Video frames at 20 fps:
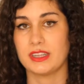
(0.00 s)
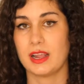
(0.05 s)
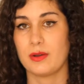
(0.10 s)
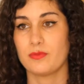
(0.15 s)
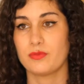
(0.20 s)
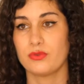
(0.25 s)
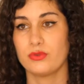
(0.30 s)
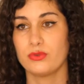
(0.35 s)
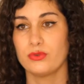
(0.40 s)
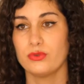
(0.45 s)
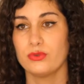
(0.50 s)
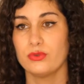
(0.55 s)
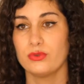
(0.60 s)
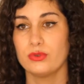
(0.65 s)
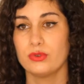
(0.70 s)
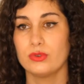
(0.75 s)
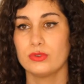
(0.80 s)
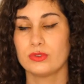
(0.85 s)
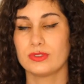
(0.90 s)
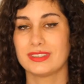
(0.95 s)
c'est la
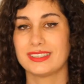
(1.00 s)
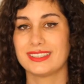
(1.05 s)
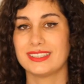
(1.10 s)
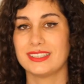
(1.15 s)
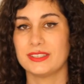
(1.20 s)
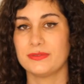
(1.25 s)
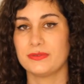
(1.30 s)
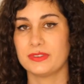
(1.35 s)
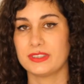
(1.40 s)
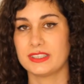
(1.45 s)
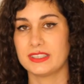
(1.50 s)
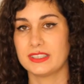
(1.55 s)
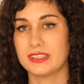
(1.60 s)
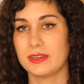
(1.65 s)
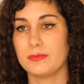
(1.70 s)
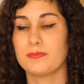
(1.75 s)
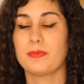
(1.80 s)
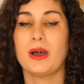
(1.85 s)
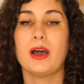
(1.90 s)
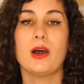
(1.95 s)
plus
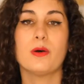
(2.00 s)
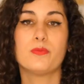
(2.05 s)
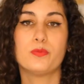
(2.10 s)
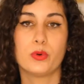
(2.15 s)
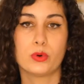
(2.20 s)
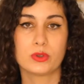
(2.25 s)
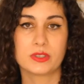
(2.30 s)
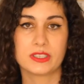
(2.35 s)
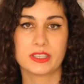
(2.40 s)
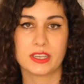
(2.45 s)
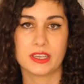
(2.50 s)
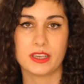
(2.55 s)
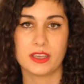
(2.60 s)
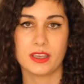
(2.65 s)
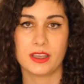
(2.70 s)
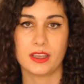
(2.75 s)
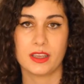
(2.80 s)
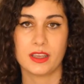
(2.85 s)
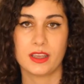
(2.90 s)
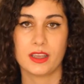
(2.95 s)
difficile, pas à
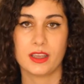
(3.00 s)
poser,